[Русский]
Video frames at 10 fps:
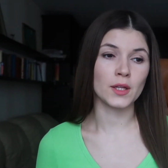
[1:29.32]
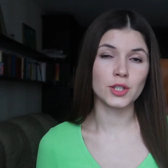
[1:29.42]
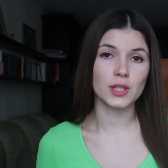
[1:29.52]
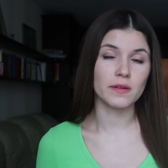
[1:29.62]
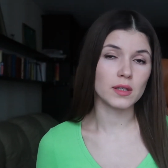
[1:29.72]

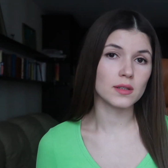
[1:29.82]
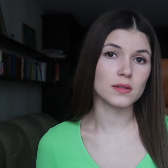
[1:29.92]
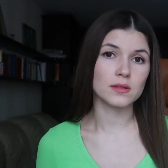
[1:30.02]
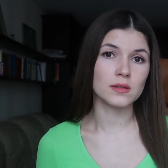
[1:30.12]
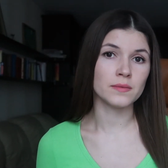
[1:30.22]
человек
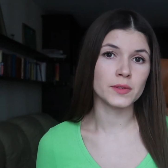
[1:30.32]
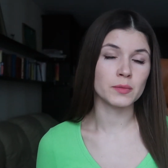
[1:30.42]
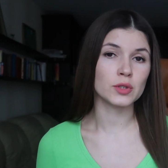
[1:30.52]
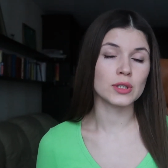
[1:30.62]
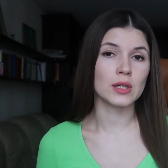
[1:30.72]
а,
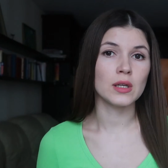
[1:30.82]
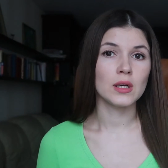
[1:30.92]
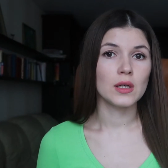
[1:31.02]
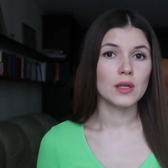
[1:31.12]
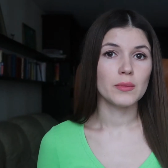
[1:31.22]
немножко
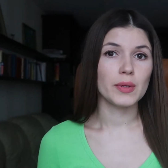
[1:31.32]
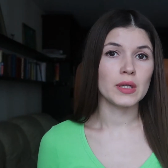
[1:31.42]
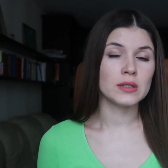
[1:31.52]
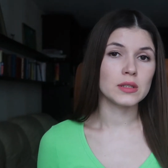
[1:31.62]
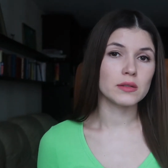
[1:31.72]

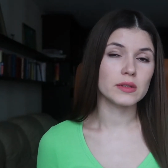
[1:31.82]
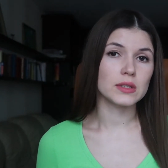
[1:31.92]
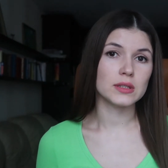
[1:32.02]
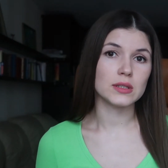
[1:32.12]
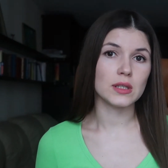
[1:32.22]

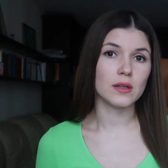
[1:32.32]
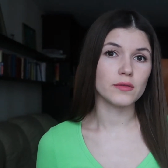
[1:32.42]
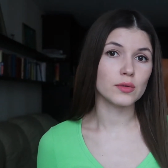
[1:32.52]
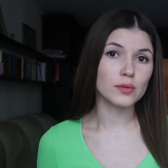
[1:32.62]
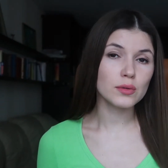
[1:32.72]
переориентировался
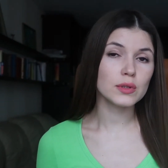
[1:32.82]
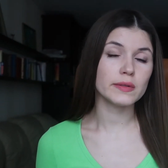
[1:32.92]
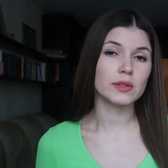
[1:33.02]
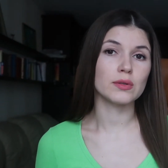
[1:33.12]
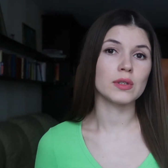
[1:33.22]
в другую
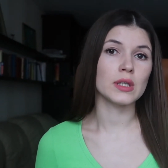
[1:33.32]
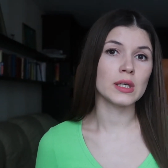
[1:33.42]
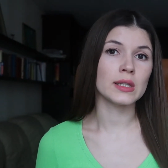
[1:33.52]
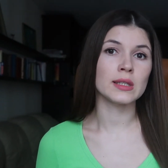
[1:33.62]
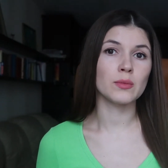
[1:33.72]
сферу,
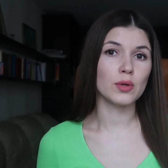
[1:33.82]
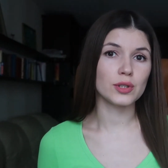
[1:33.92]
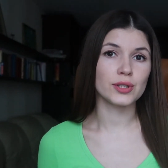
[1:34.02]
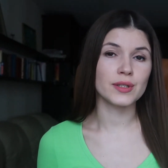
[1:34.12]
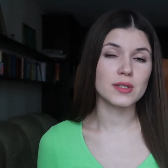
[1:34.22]
и она
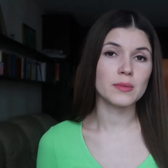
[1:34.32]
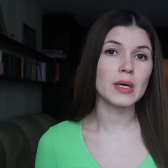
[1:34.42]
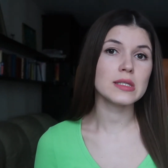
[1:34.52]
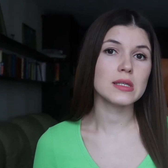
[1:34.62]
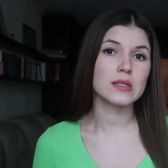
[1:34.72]
больше не
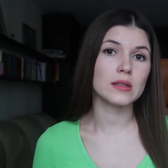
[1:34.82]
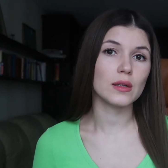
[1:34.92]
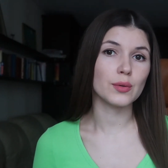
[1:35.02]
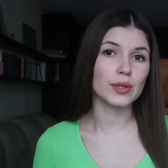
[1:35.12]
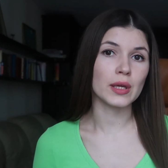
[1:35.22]
занимается
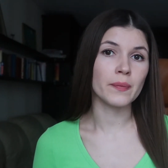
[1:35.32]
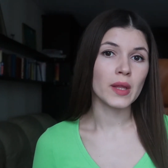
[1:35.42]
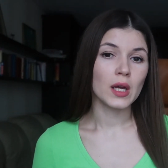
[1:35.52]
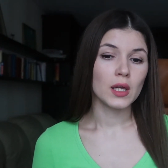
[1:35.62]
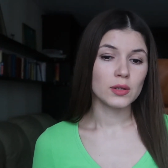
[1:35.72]

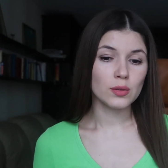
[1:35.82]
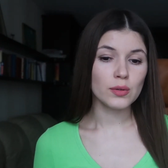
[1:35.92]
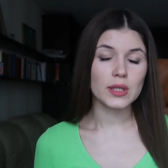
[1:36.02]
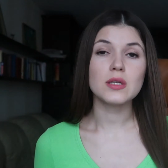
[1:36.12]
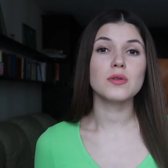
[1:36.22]
диетологией.
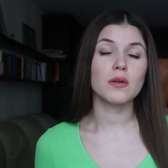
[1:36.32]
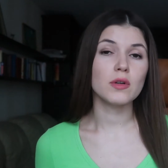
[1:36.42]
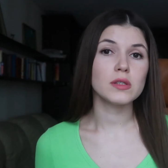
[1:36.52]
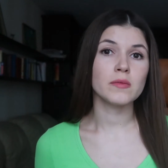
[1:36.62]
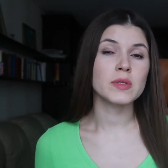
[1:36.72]
Но я с
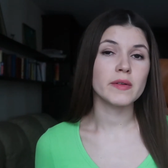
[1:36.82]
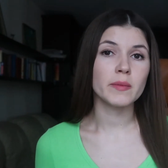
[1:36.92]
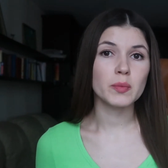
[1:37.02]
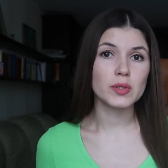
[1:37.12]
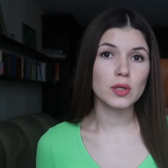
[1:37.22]
удовольствием с
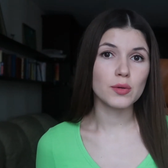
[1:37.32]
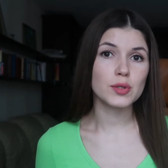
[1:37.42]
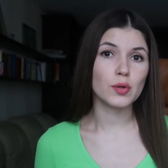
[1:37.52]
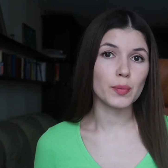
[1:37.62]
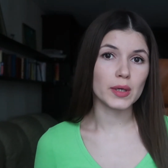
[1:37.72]
вами
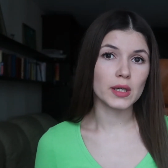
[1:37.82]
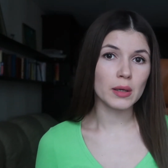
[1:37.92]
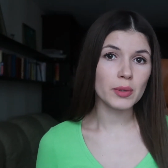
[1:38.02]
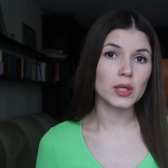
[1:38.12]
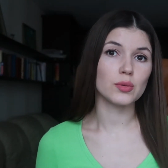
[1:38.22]
поделюсь той
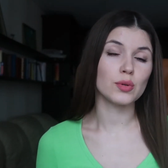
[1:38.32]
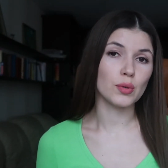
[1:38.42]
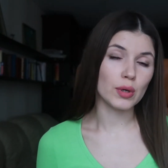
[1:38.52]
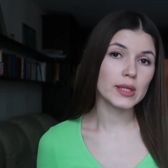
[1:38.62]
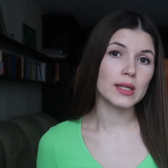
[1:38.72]
программой,
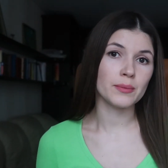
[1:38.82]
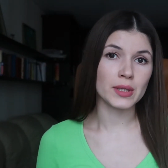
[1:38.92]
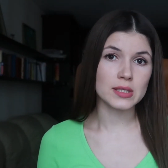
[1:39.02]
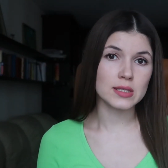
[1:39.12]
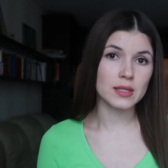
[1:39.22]
которую Ольга для
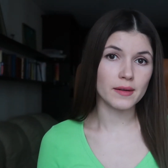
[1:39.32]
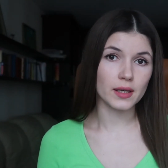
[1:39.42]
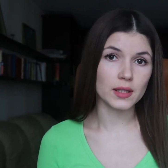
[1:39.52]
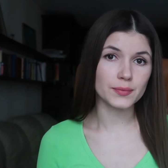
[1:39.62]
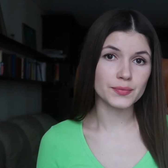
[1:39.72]
меня
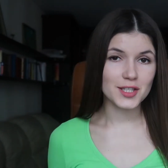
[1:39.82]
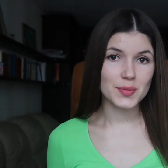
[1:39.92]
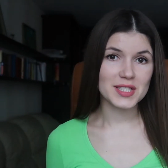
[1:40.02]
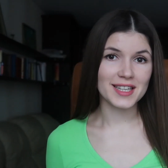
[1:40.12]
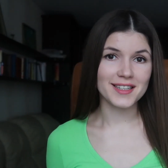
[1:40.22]
составляла. Я
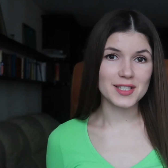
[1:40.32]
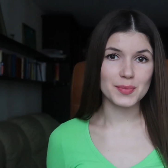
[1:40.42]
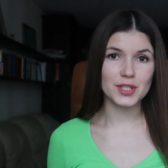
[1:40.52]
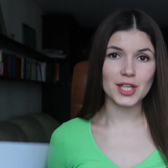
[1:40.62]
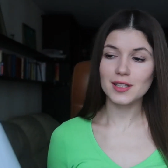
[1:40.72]
даже специально
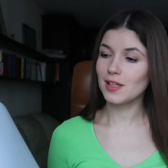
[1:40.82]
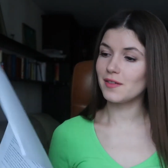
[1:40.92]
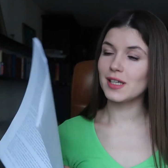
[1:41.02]
распечатала,